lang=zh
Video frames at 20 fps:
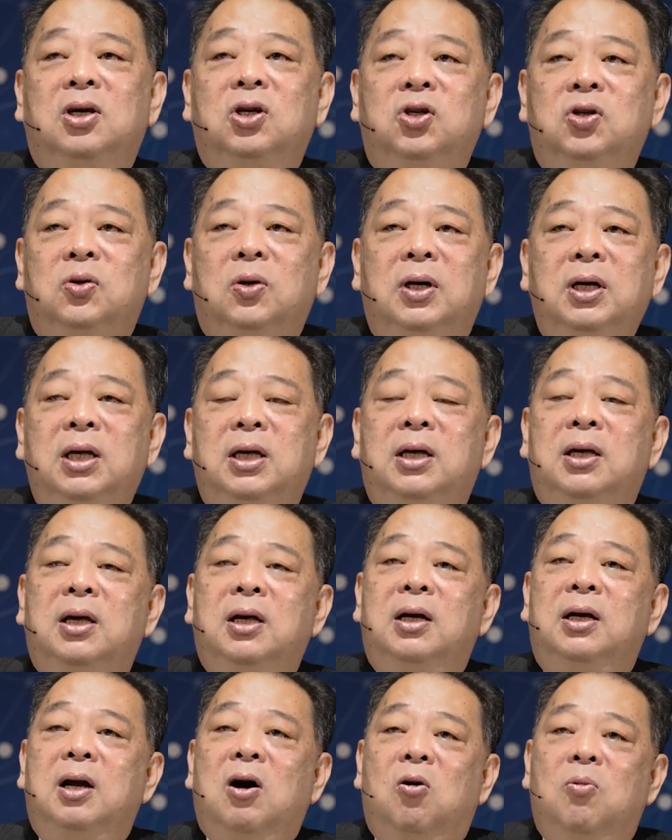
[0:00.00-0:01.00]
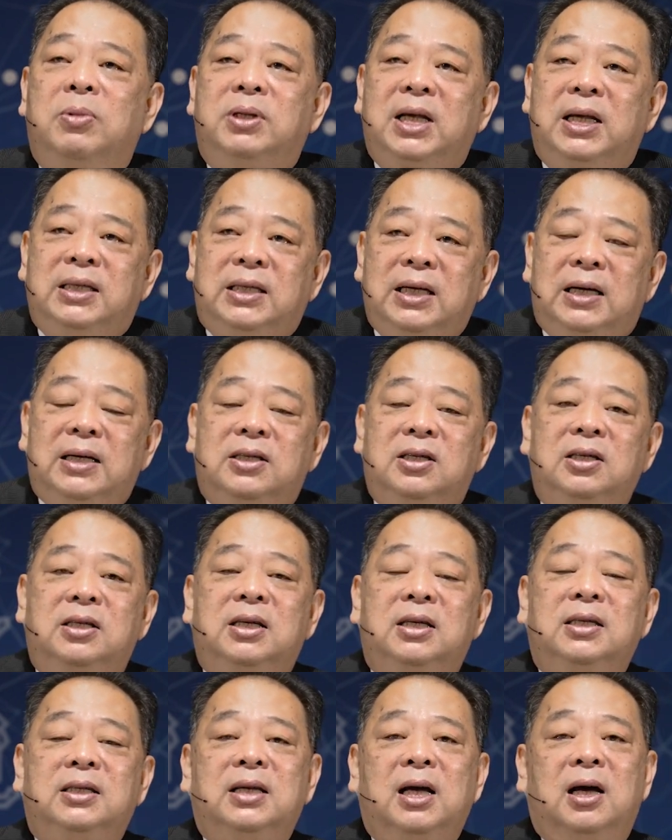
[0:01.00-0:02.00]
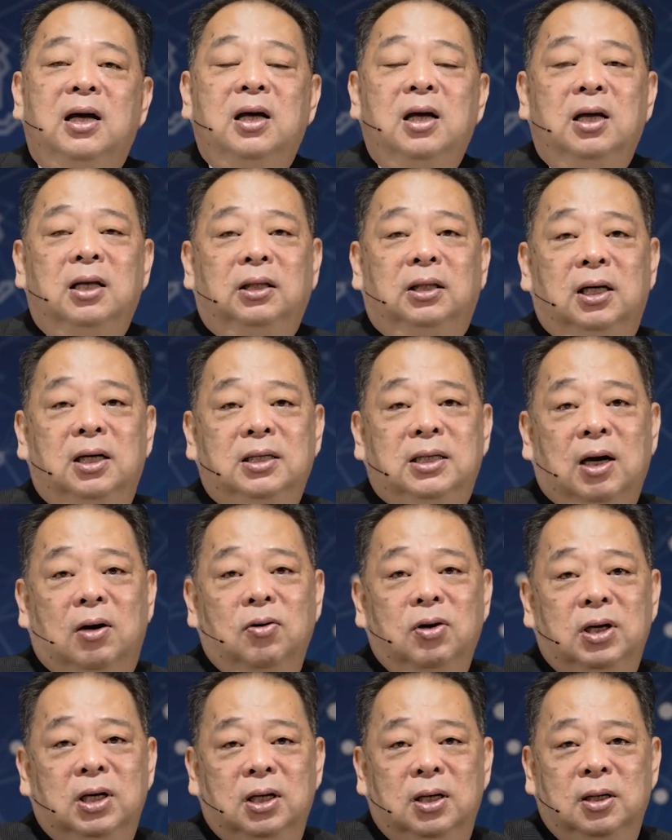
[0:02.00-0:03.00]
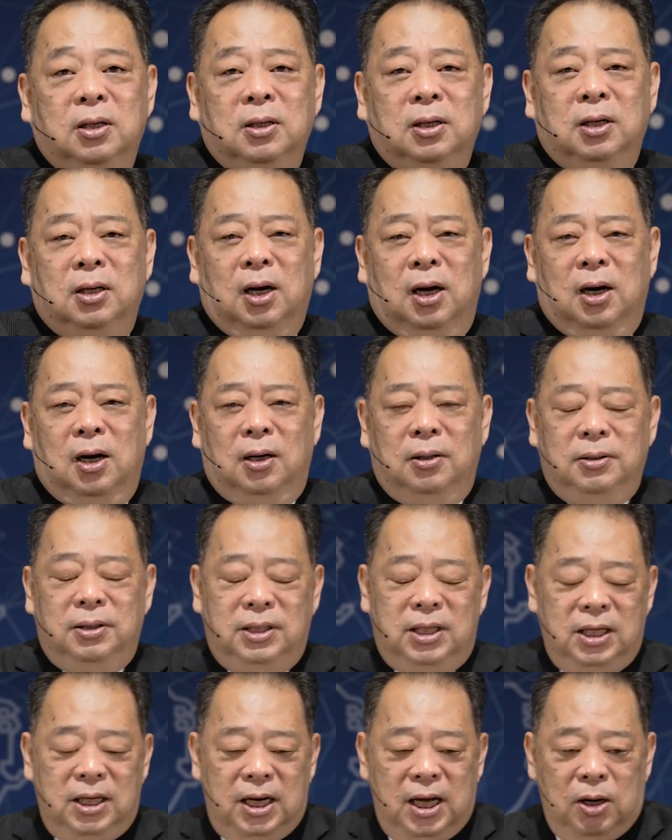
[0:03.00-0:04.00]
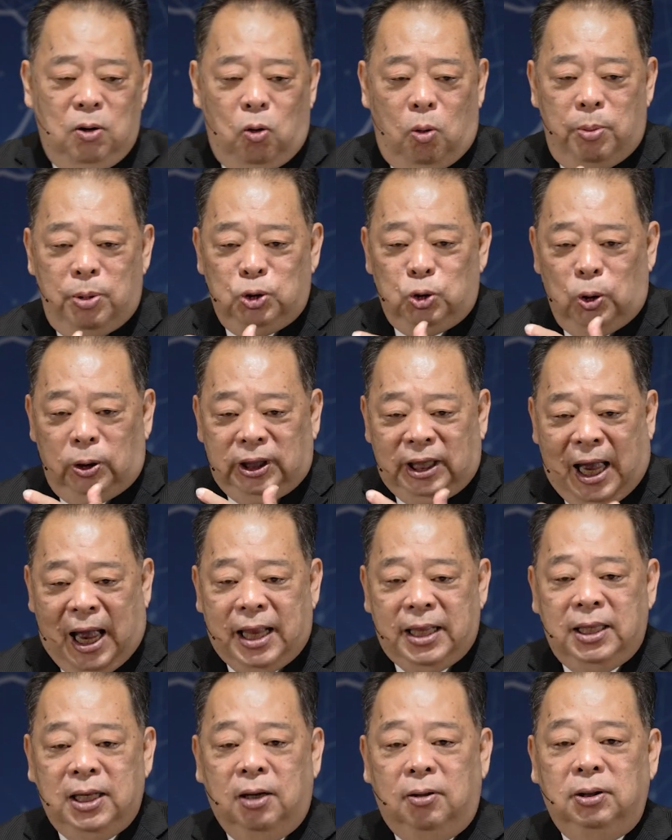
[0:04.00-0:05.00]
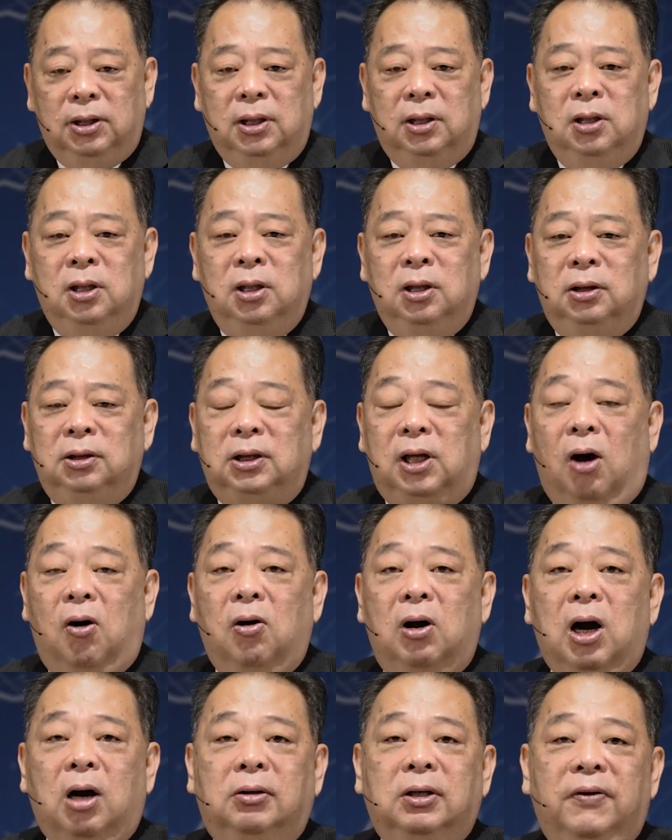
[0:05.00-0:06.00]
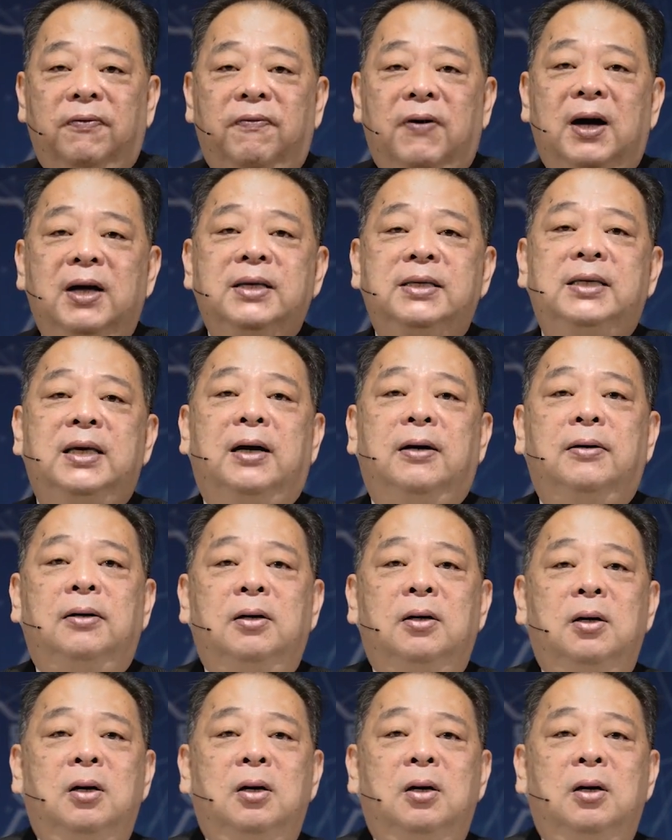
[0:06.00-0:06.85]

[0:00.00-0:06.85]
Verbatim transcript: 所以，让我们在这个事情上得着一个啊，今天我们所谈到的祷告的方向，